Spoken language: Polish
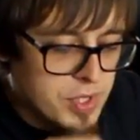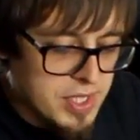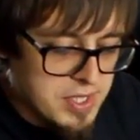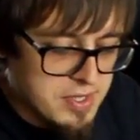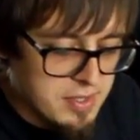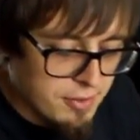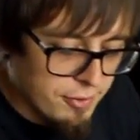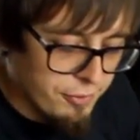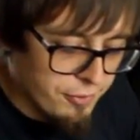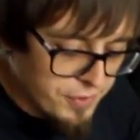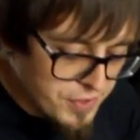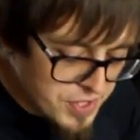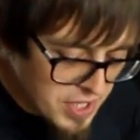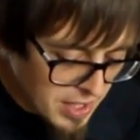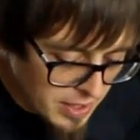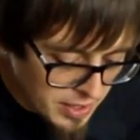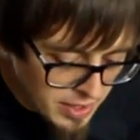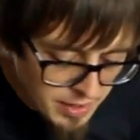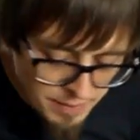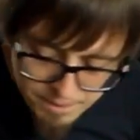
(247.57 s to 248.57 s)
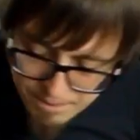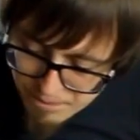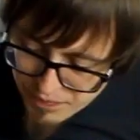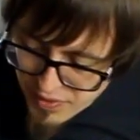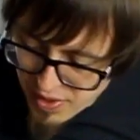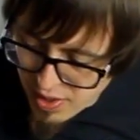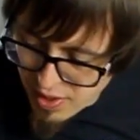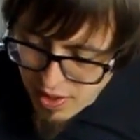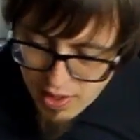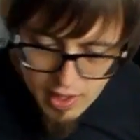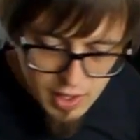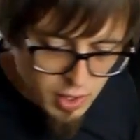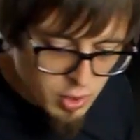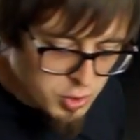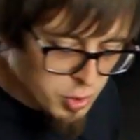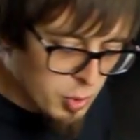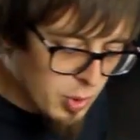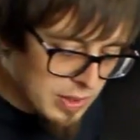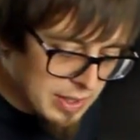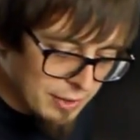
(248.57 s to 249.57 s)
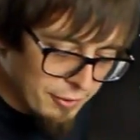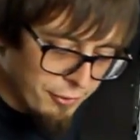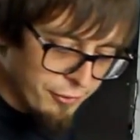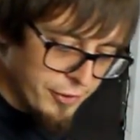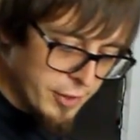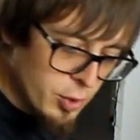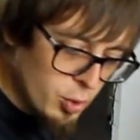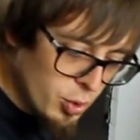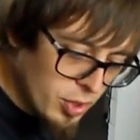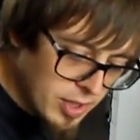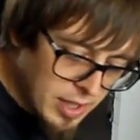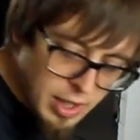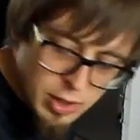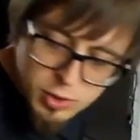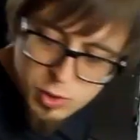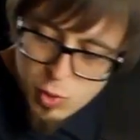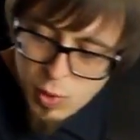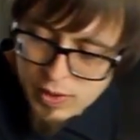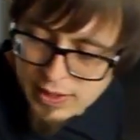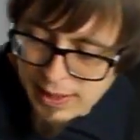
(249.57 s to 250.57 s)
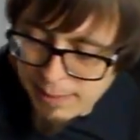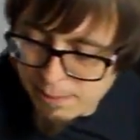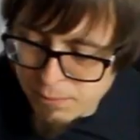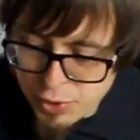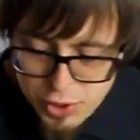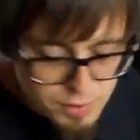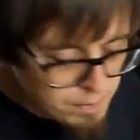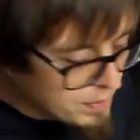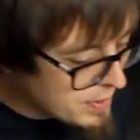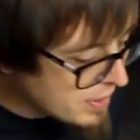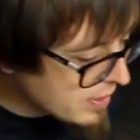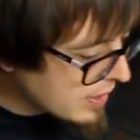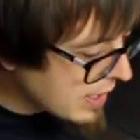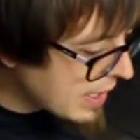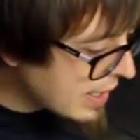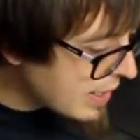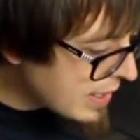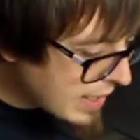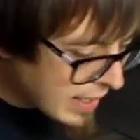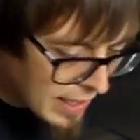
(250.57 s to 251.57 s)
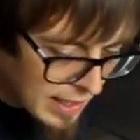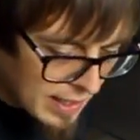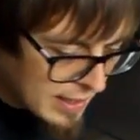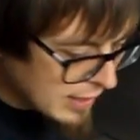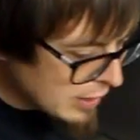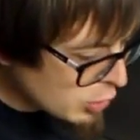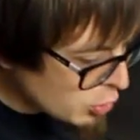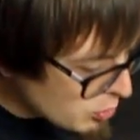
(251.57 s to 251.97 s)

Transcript: czas widzieli. Odkładam figurkę, odkładam przypinkę. E, I